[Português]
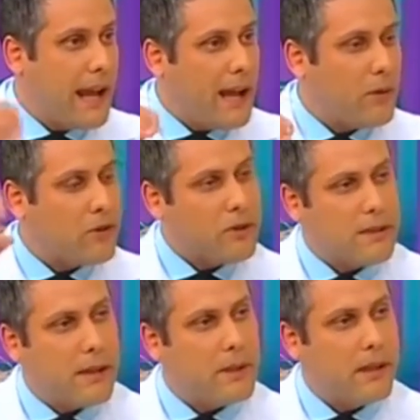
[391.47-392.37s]
é o que o
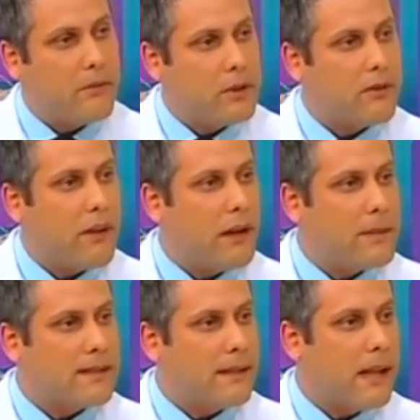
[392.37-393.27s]
sistema nervoso vai
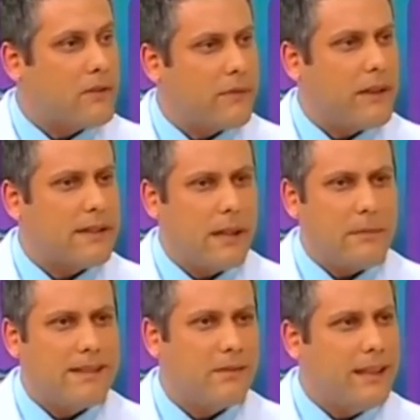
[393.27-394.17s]
armazenar. Você fala assim, ah,
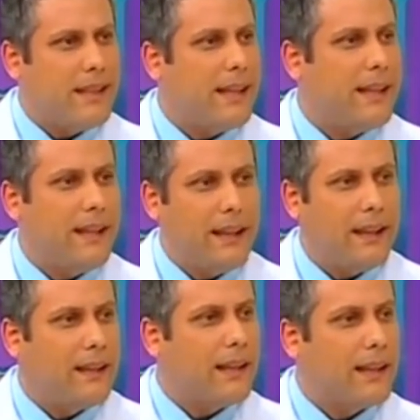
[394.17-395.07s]
mas eu nem
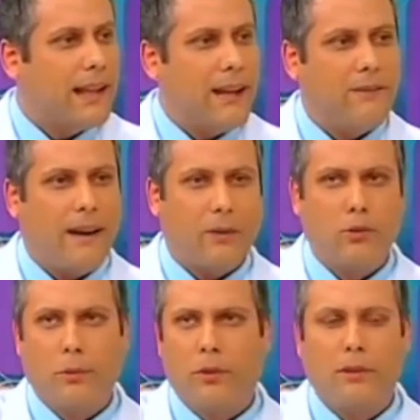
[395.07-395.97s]
queria gravar
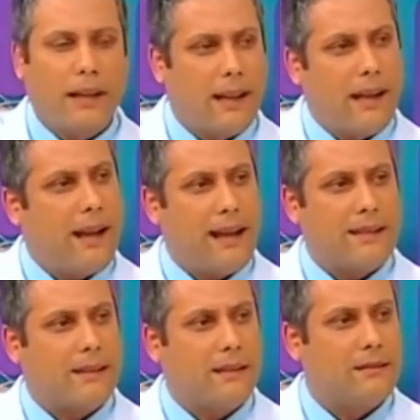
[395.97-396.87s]
o número daquela
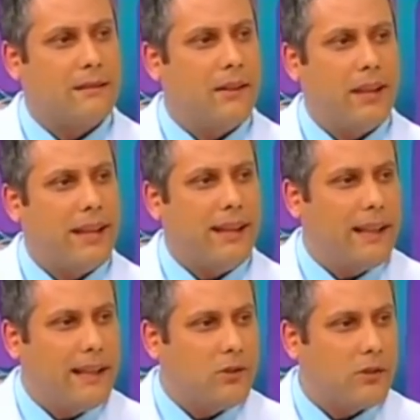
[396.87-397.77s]
casa, nem
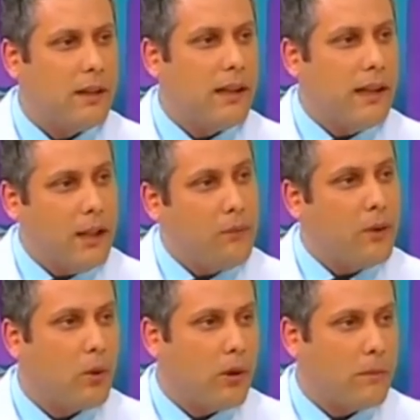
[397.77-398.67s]
queria isso e
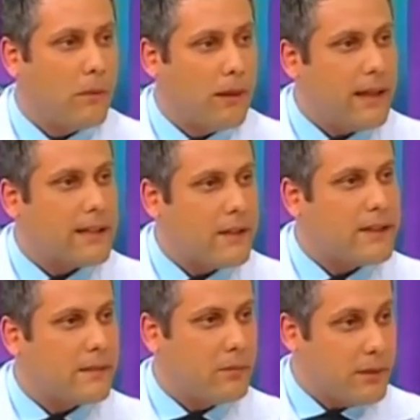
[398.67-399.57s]
ficou, porque às
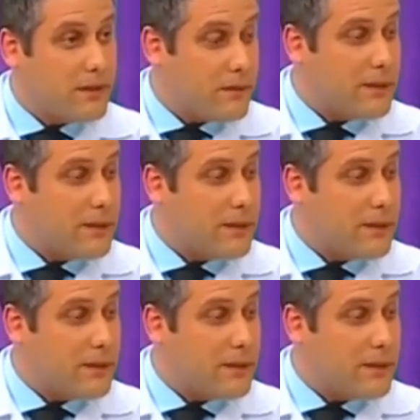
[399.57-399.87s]
vezes, muitas